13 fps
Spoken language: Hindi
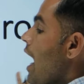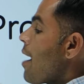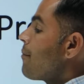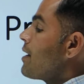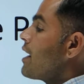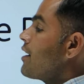
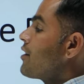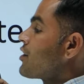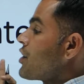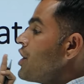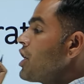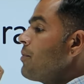आपने
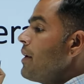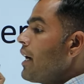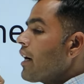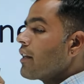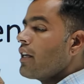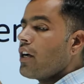ठीक भी
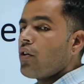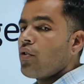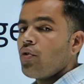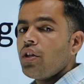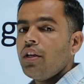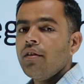कर दी
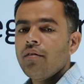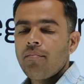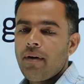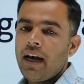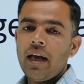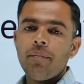कटौती
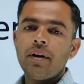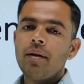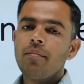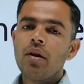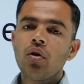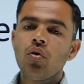पहले अपन
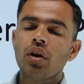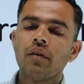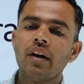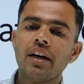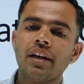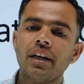ने बिल को
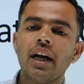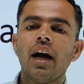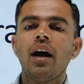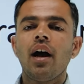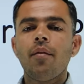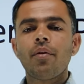रिवर्ट किया
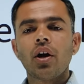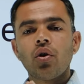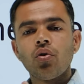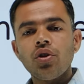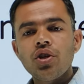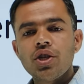अब
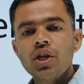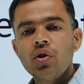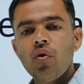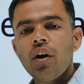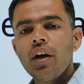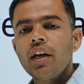कटौती
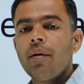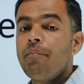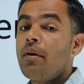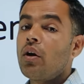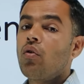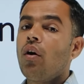ठीक हो गई अब
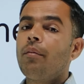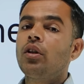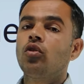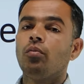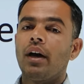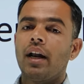बिल को
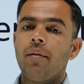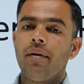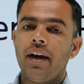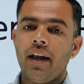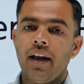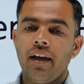हमें दोबारा
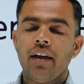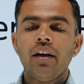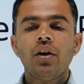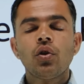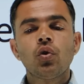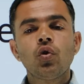बनाना है
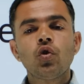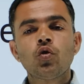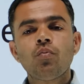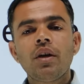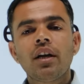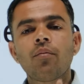तो
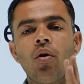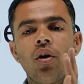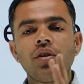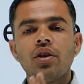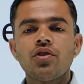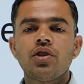इस पर एक
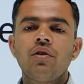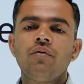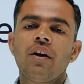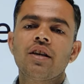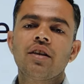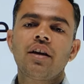बहुत अच्छी
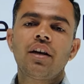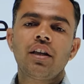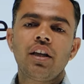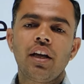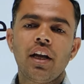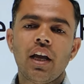
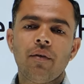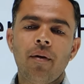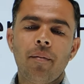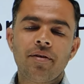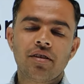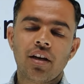फैसिलिटी दी गई एफ
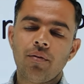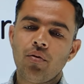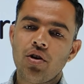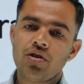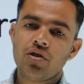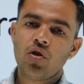एम एस थ्री
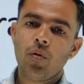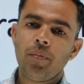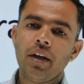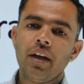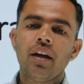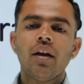पॉइंट जीरो
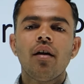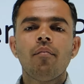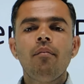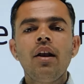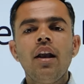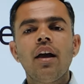पे
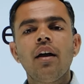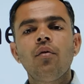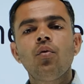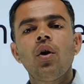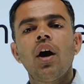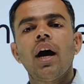बिल है
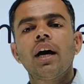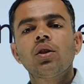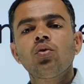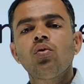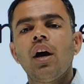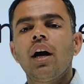वो
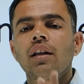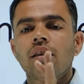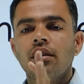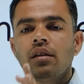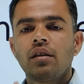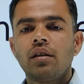हाथों
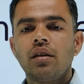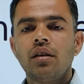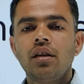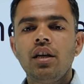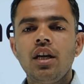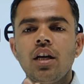हाथ
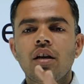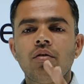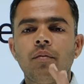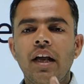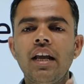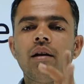ये एक
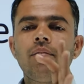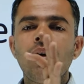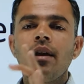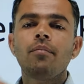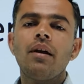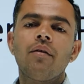क्लिक
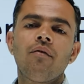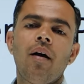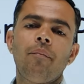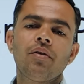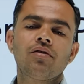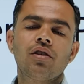में ही बिल
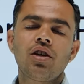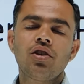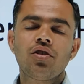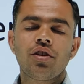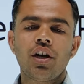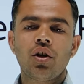वापस
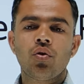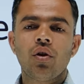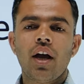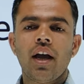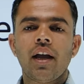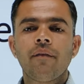रीजनरेट
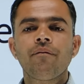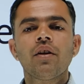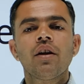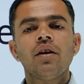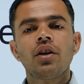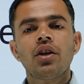हो रहा है
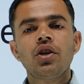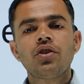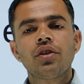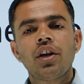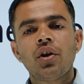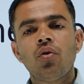
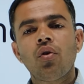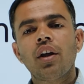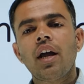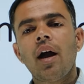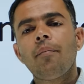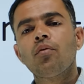रीजनरेट
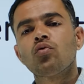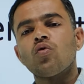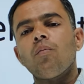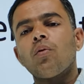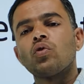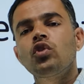होकर आप
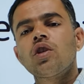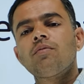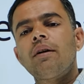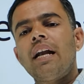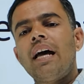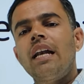उसको
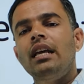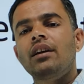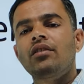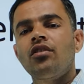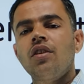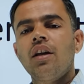प्रोसेस में
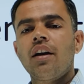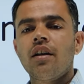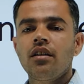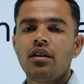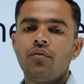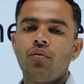डालिए सीधा
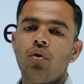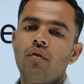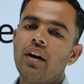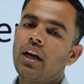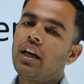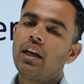ट्रेजरी
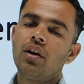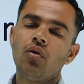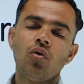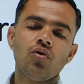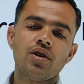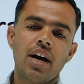फॉरवर्ड करिए
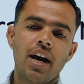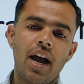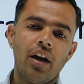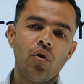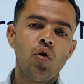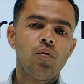हो जा
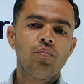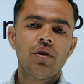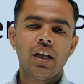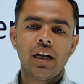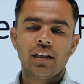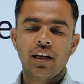रहा है कोई
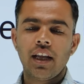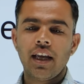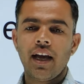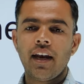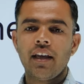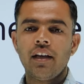दिक्कत
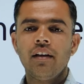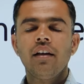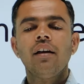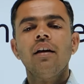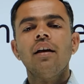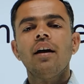नहीं आ रही है
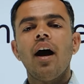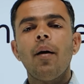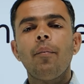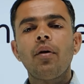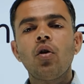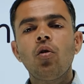
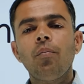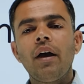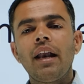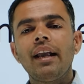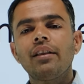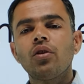अपन लोग
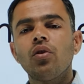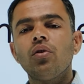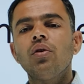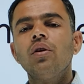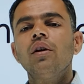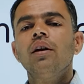पहले तो
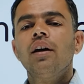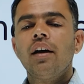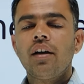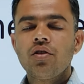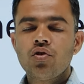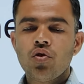
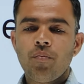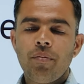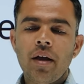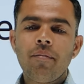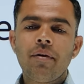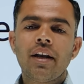जो
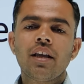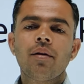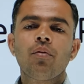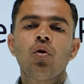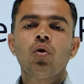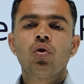पे
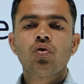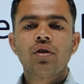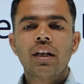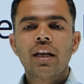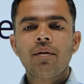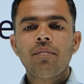मैनेजर पे ऑटो
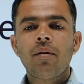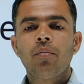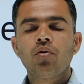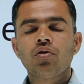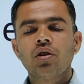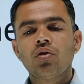सैलरी बिल
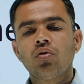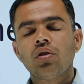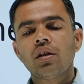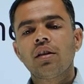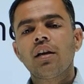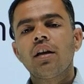प्रोसेस
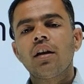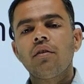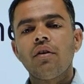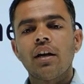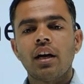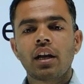होते थे
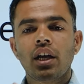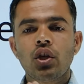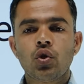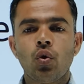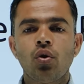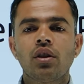रिवर्ट
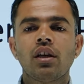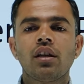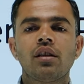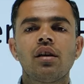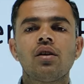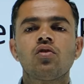करके
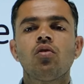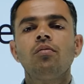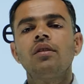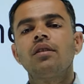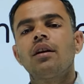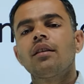छोड़ते थे
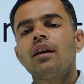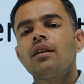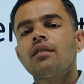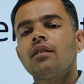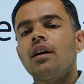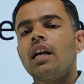24 से
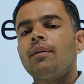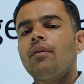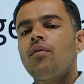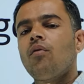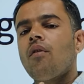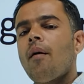48 घंटे
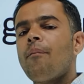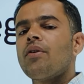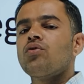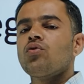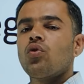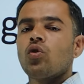में वो
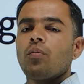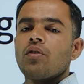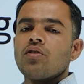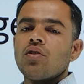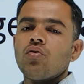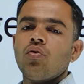वापस ऑटो
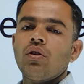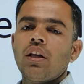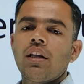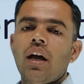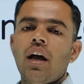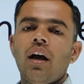प्रोसेस
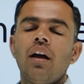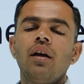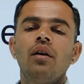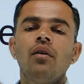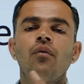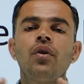होता था
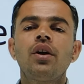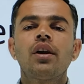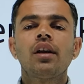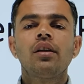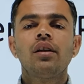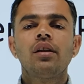फिर
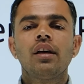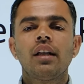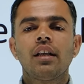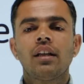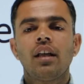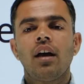ट्रेजरी
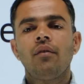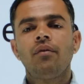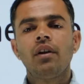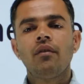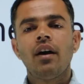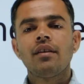जाता था
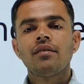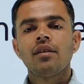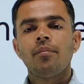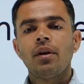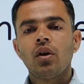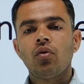फिर वहां
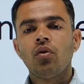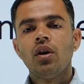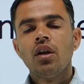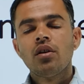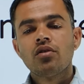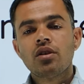से अपने
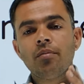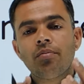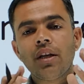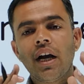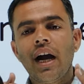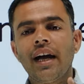को
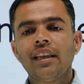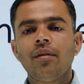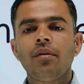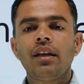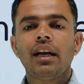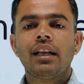जब तक
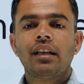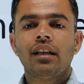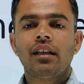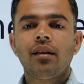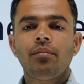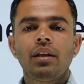खाते में नहीं
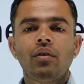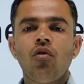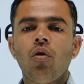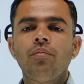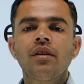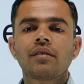आता तब तक
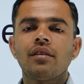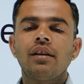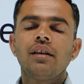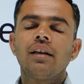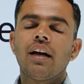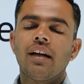वो
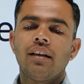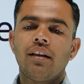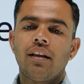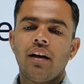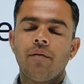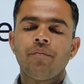ऑब्जेक्शन ही
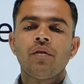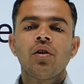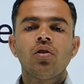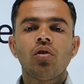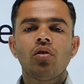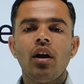दिखाता था
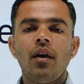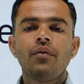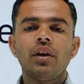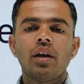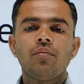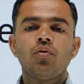तो
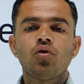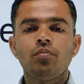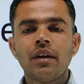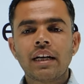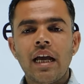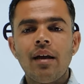काफी
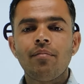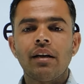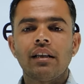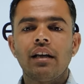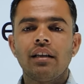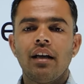उसमें टाइम
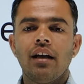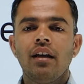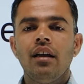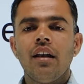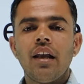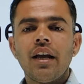लगता था
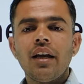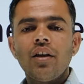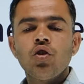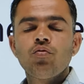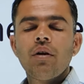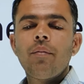
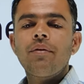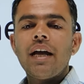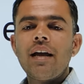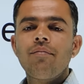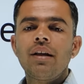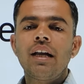लेकिन इसमें अब
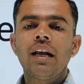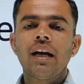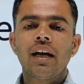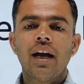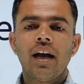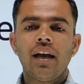टाइम नहीं
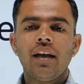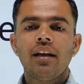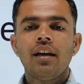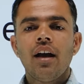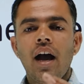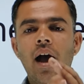लग रहा
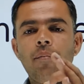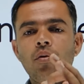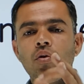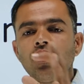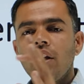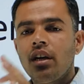है
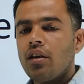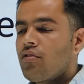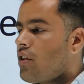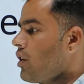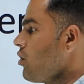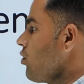आप लोग देखिए
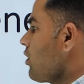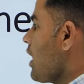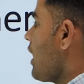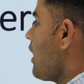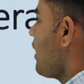साथियों क्या